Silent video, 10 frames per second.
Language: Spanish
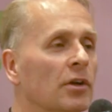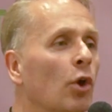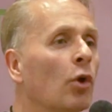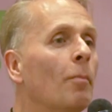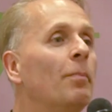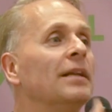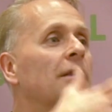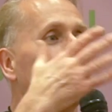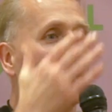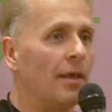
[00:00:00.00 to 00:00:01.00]
con esto es romper
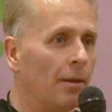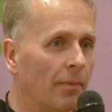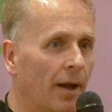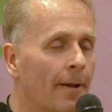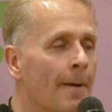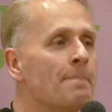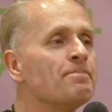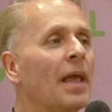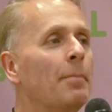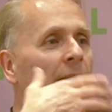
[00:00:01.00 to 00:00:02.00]
este paradigma.
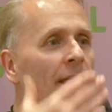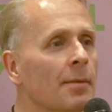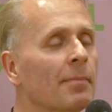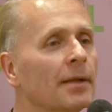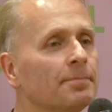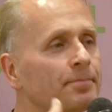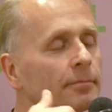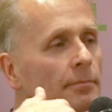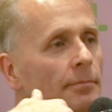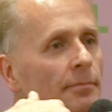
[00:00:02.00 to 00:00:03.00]
El paradigma
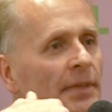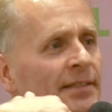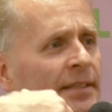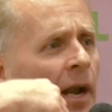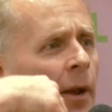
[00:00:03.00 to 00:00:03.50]
se